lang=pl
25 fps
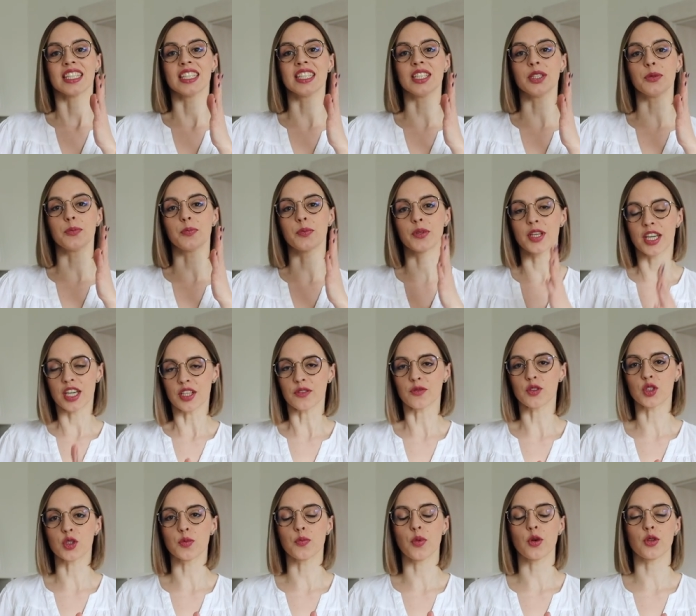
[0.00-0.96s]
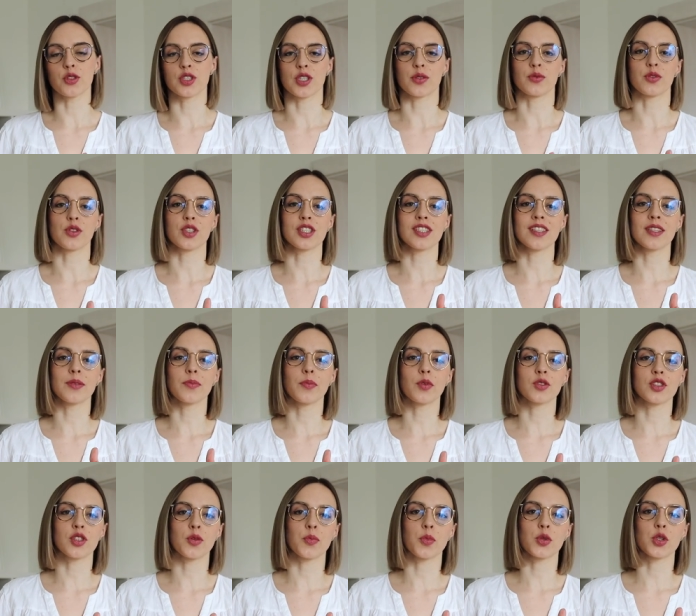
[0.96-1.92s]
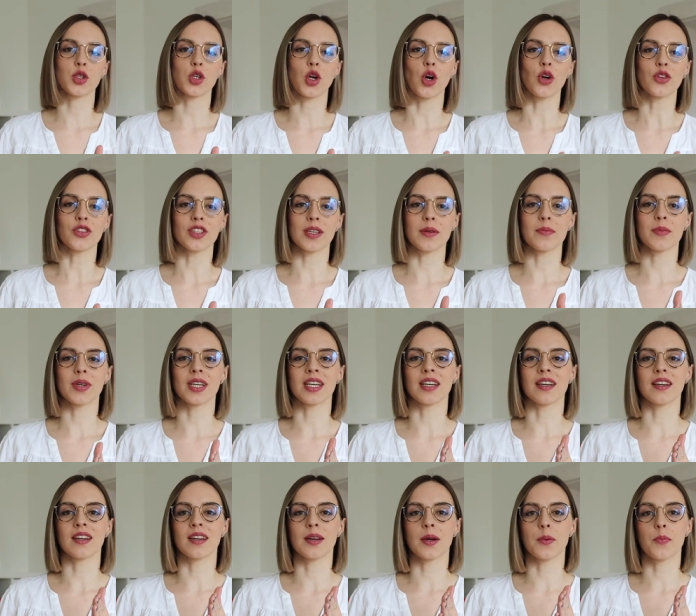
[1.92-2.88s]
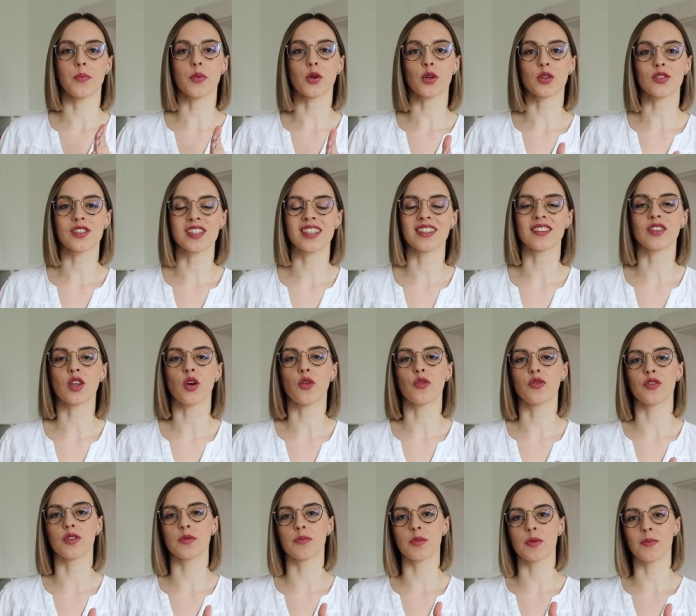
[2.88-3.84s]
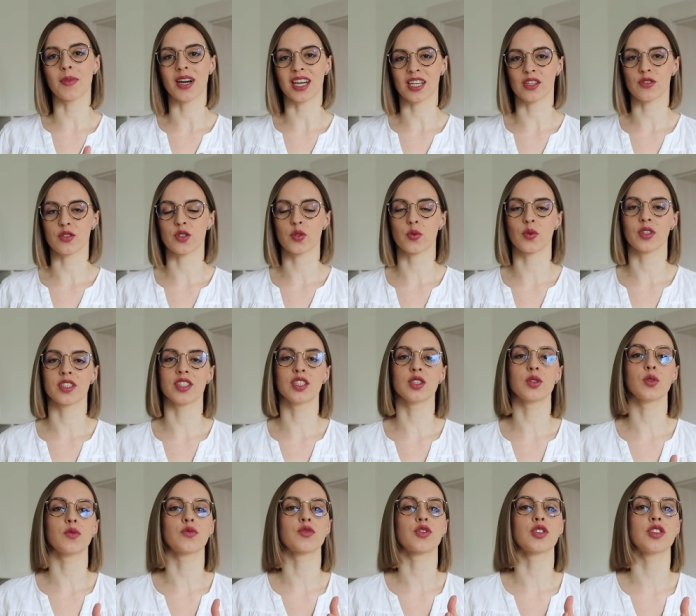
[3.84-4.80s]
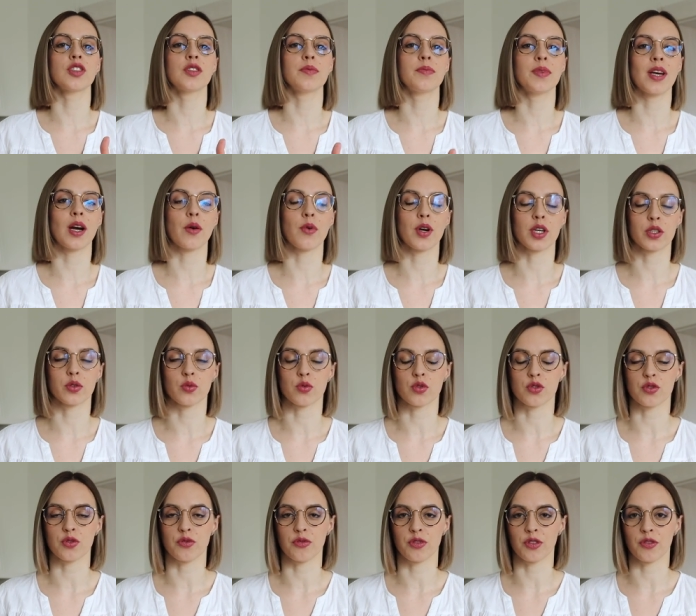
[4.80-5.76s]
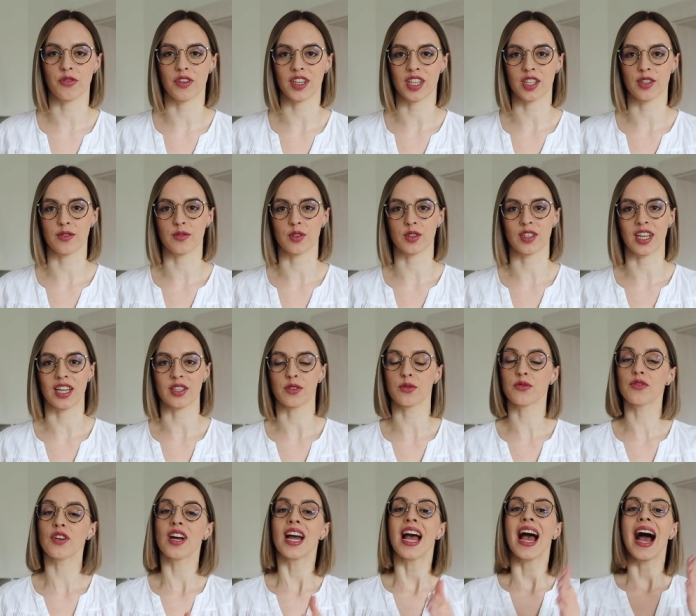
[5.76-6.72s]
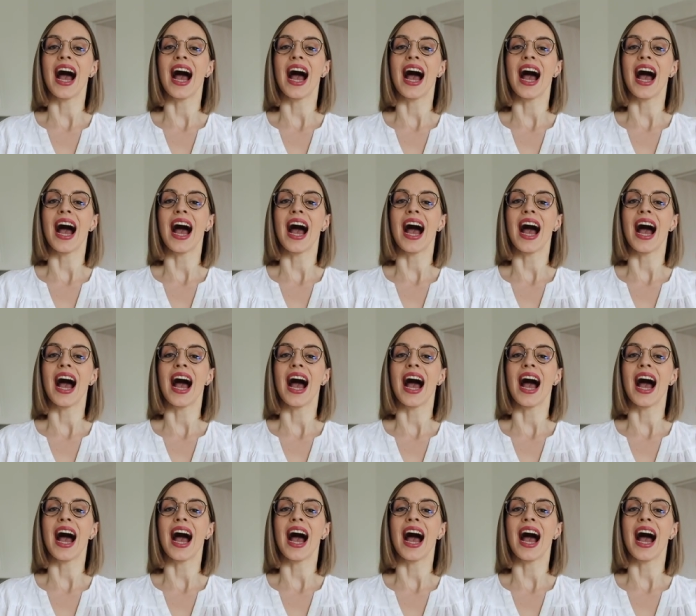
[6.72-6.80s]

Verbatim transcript: I pierwszy podział to jest ten podział pod kątem e, procentowym makroskładników, czyli białek, tłuszczów i węglowodanów,